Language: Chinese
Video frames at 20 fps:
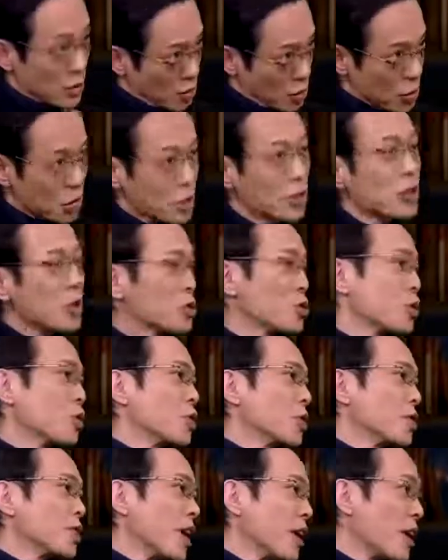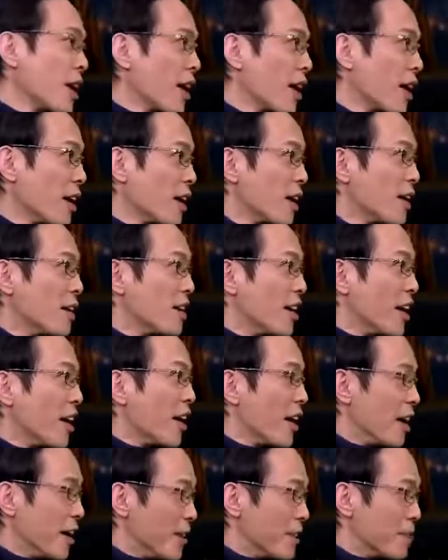就是要学会忍耐。你平
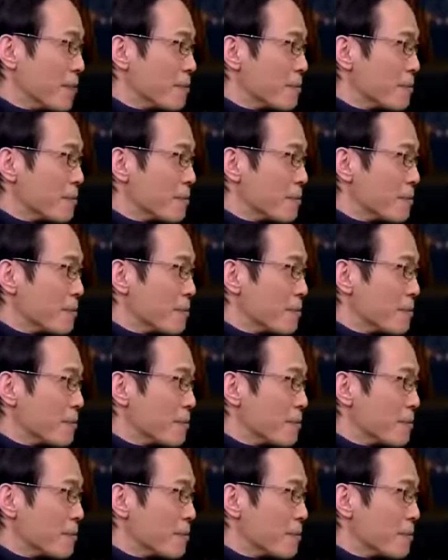常就